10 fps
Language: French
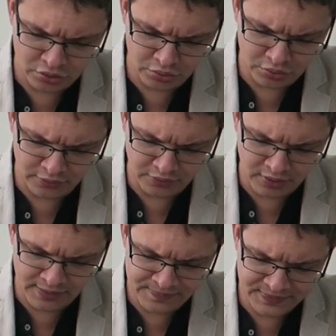
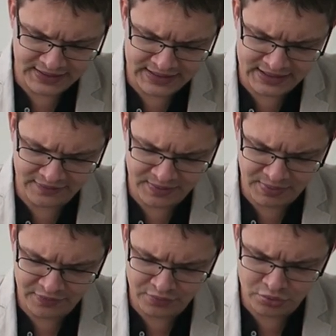Toutefois, il n'avait
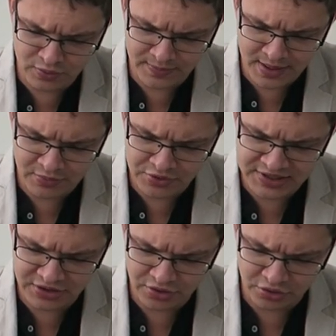pas vu lui-même le
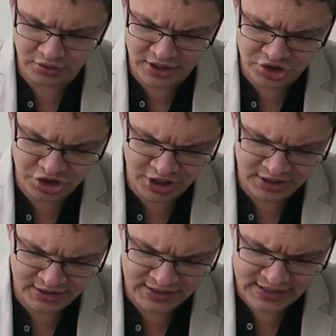Seigneur dans la
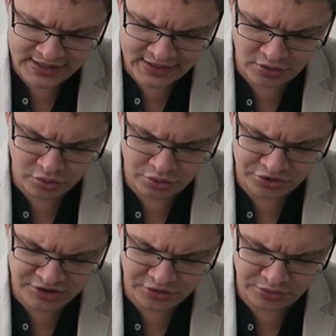chair, et en
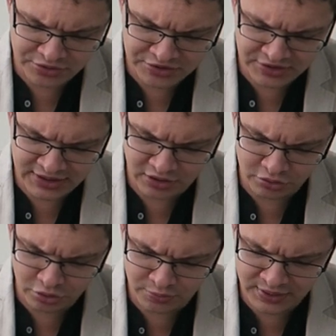conséquence, il
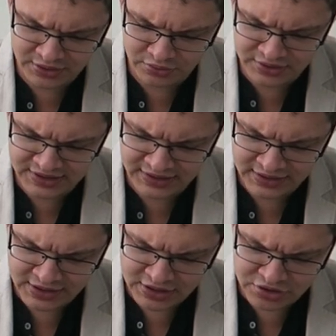entreprit de dire
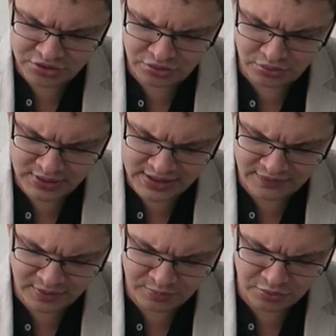ce dont il
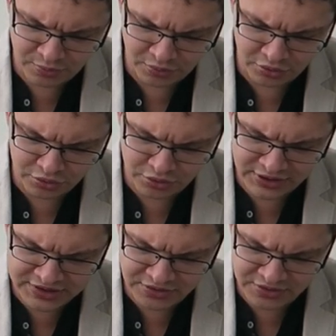avait pu prendre
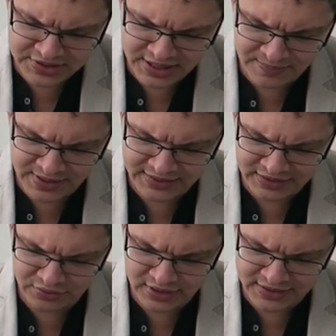connaissance à
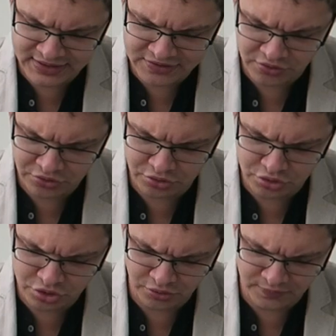partir de la naissance
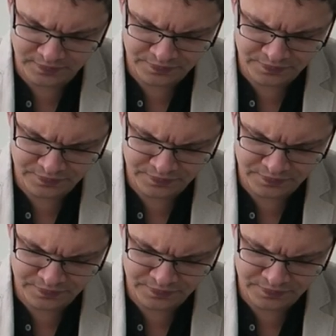de Jean.